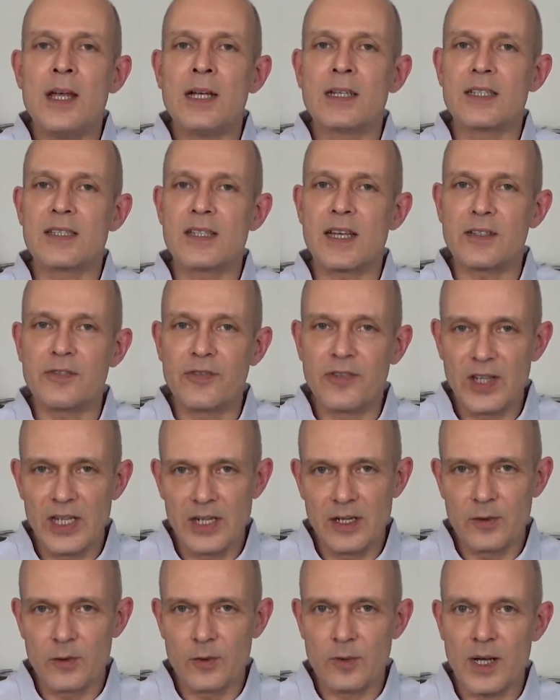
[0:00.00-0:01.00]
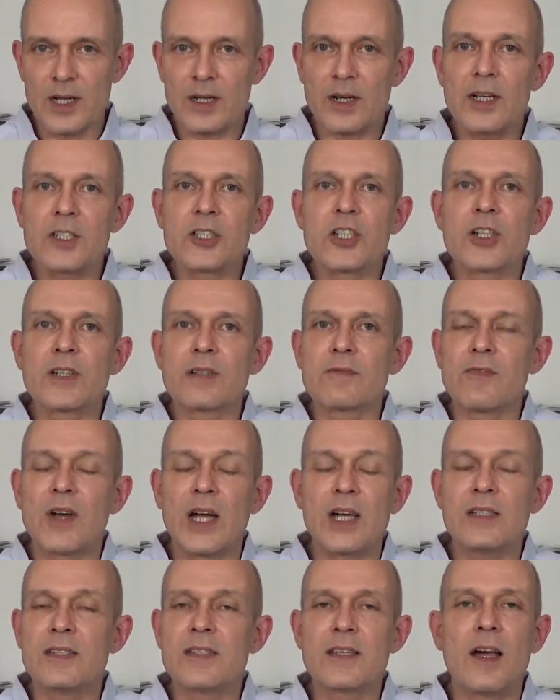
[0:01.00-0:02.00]
Das hat viele überrascht,
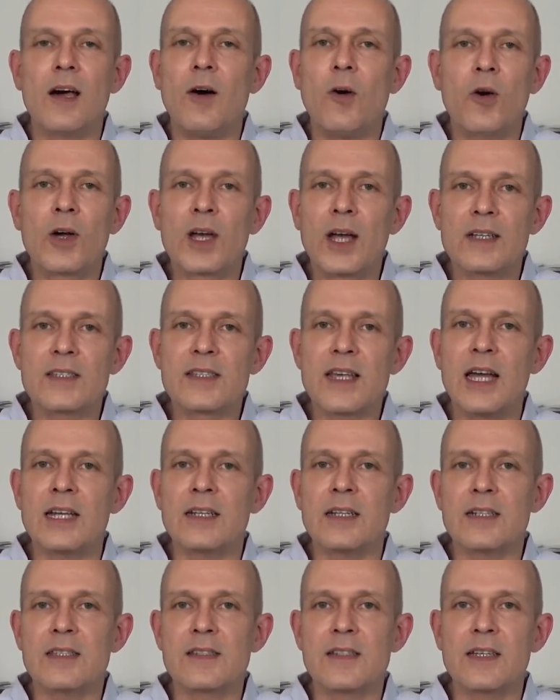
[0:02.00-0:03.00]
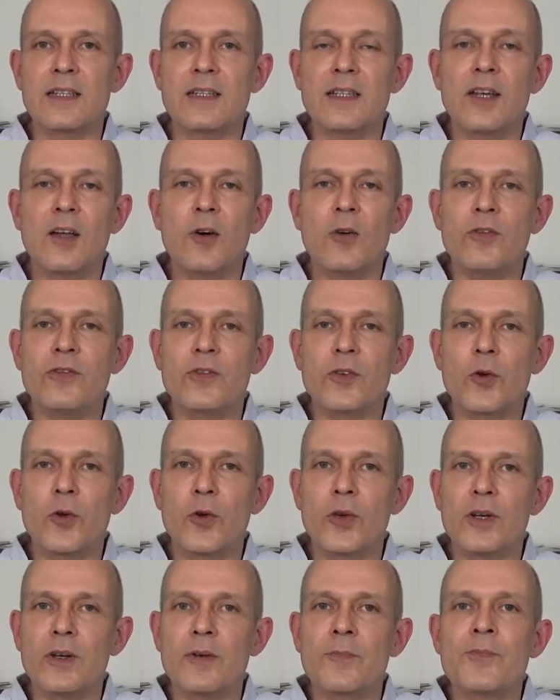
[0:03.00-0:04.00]
weil es ja auch ganz anders hätte laufen
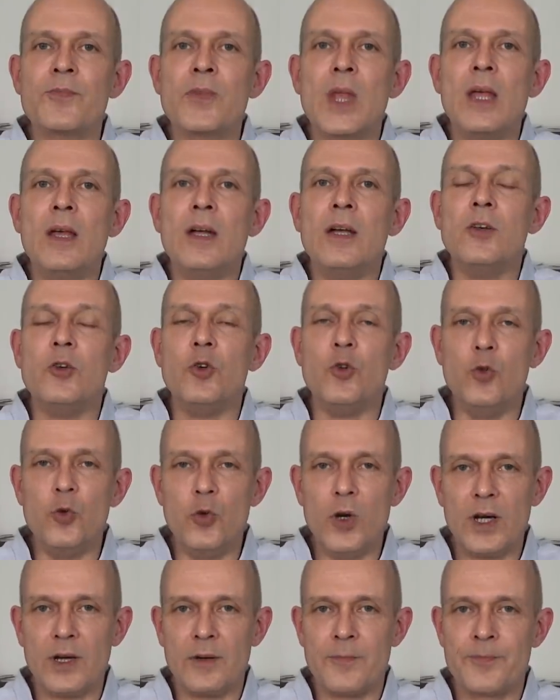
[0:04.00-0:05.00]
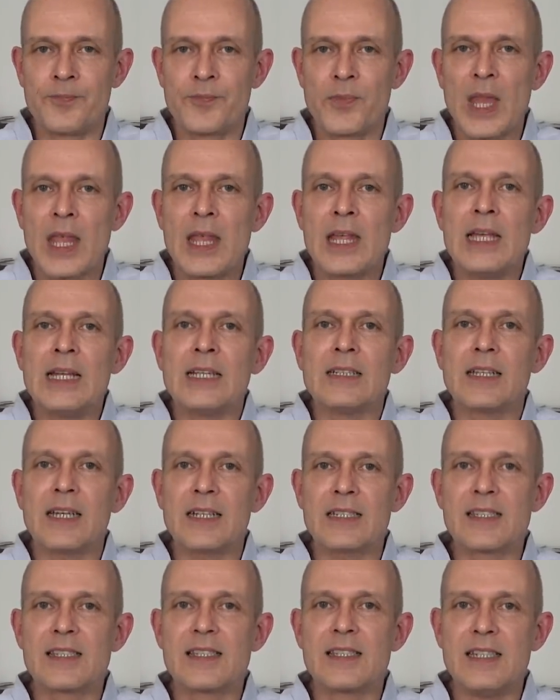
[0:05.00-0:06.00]
können. Nur
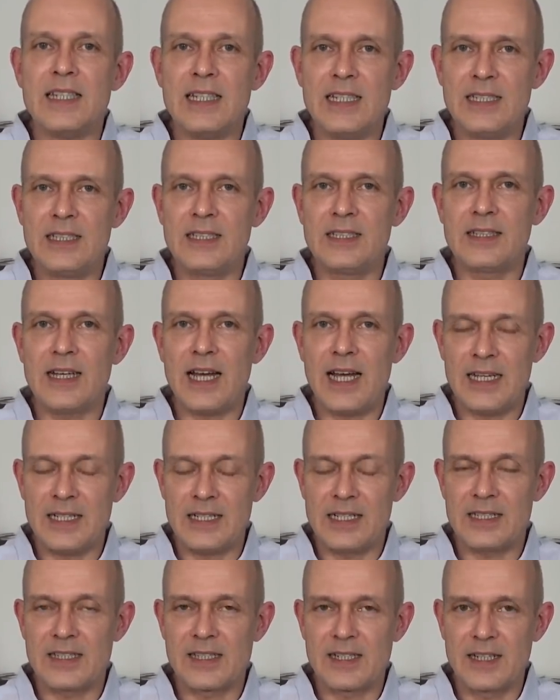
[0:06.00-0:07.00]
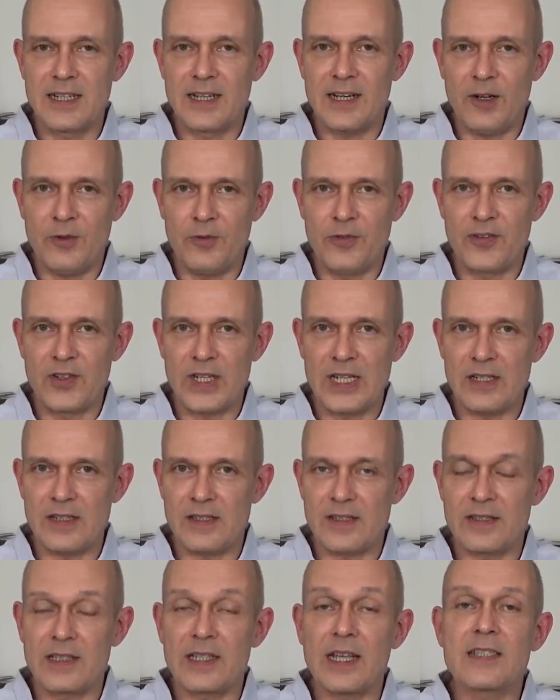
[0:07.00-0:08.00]
dass es nicht anders gelaufen
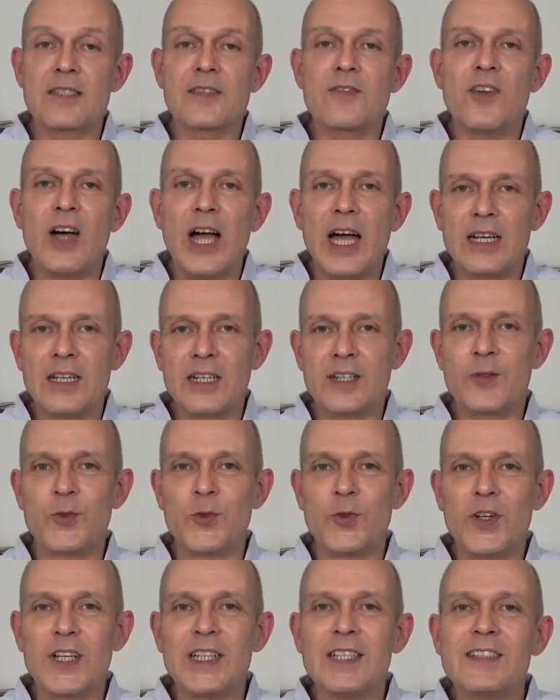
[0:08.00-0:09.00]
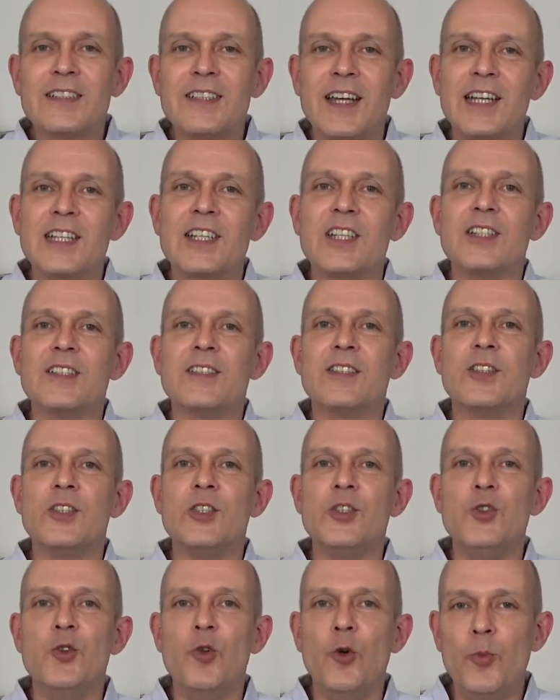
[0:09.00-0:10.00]
ist, das war natürlich dann ein
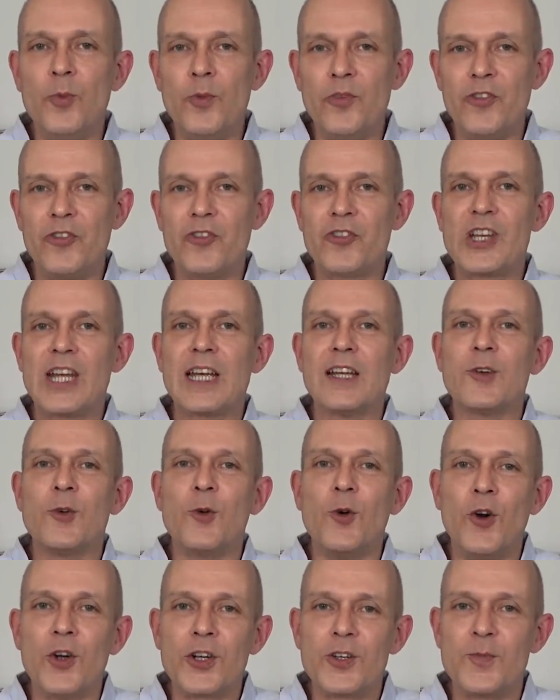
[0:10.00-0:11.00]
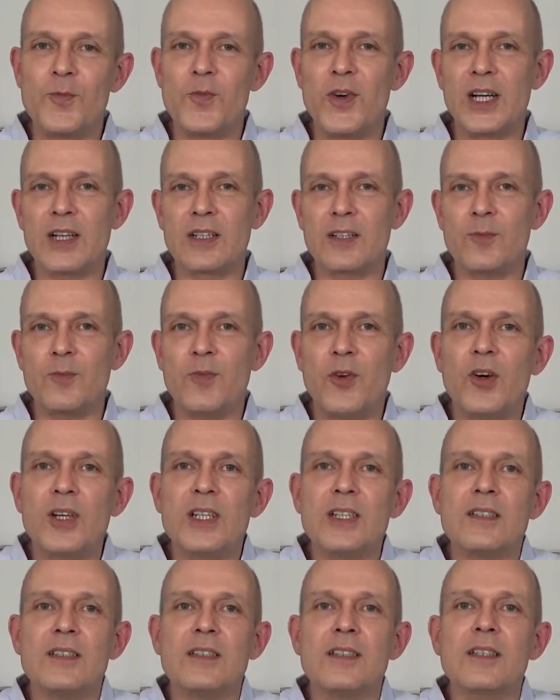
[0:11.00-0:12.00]
Triumph der
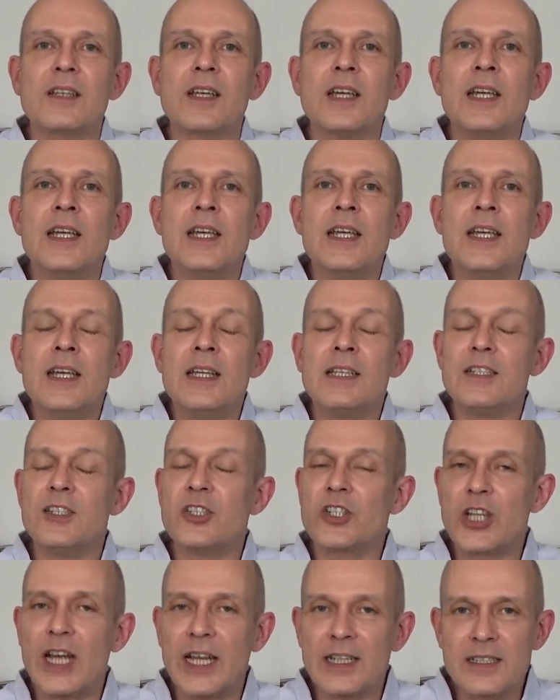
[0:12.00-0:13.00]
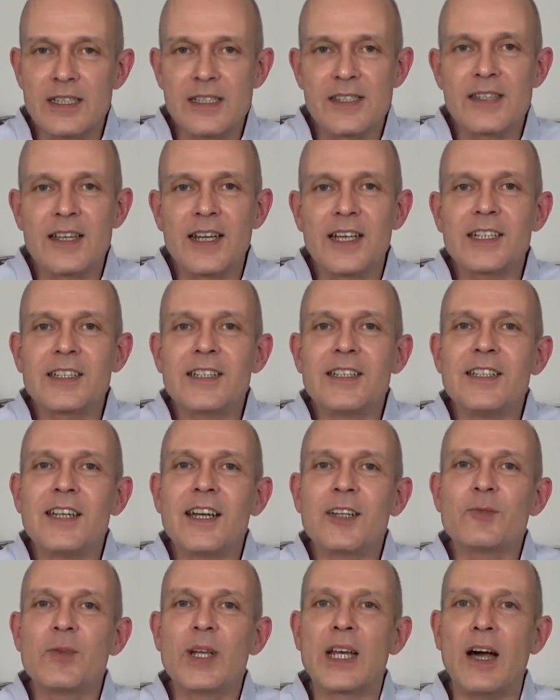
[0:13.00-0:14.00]
Notenbankenpolitik. Die Schattenseiten, die
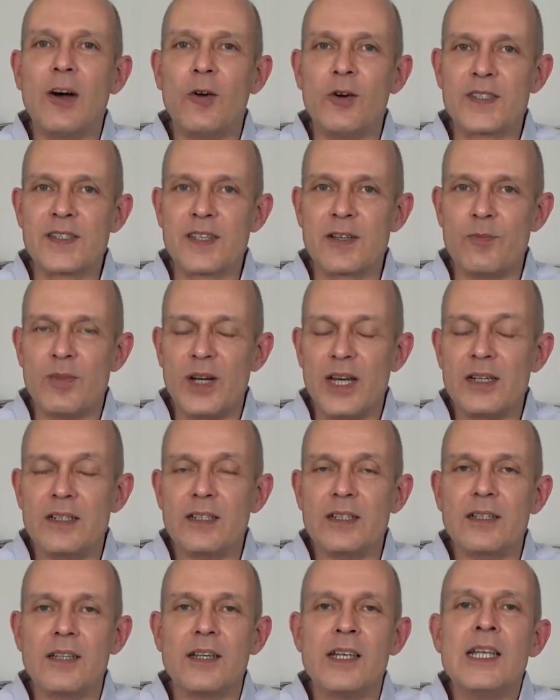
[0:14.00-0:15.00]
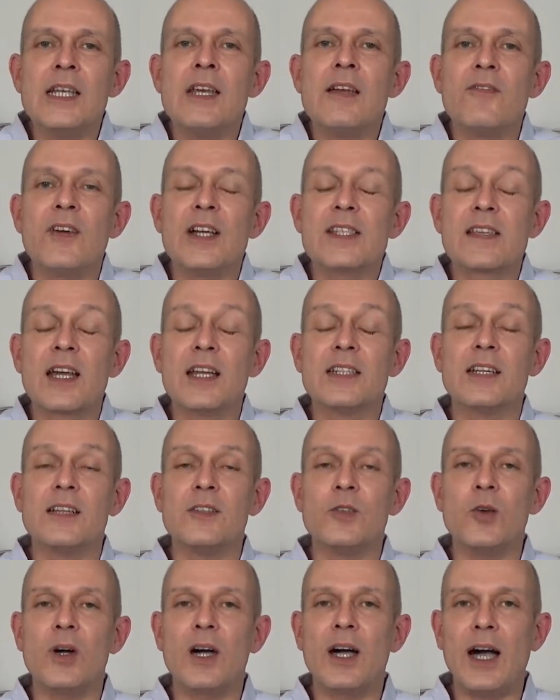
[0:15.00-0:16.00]
hat man ausgeblendet, weil es hat ja
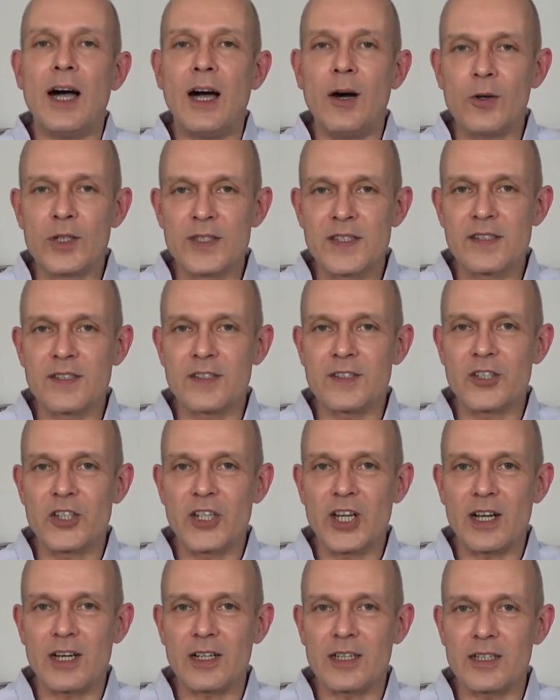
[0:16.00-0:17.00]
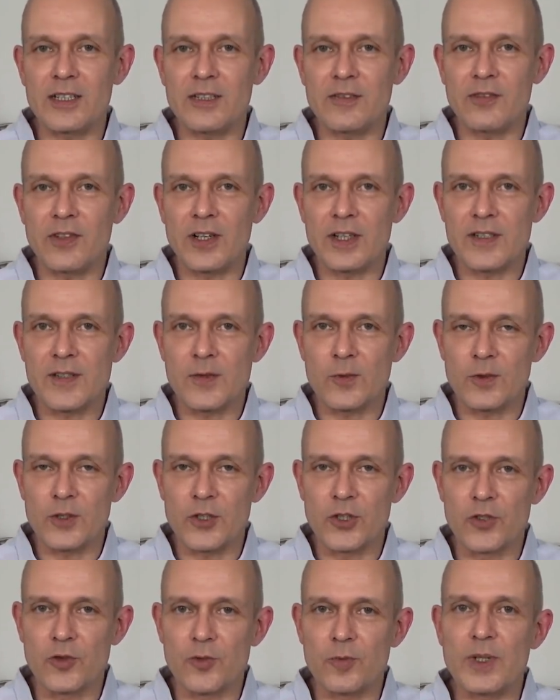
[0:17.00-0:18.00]
durchaus einen starken
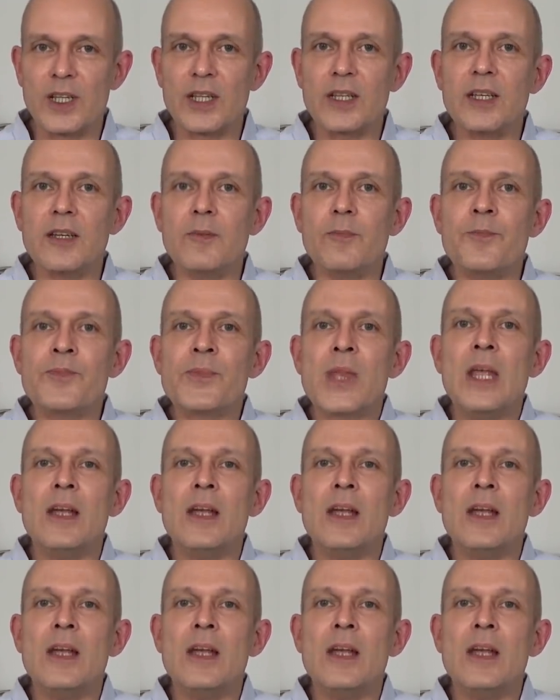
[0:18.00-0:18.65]
Inflationsschub gegeben.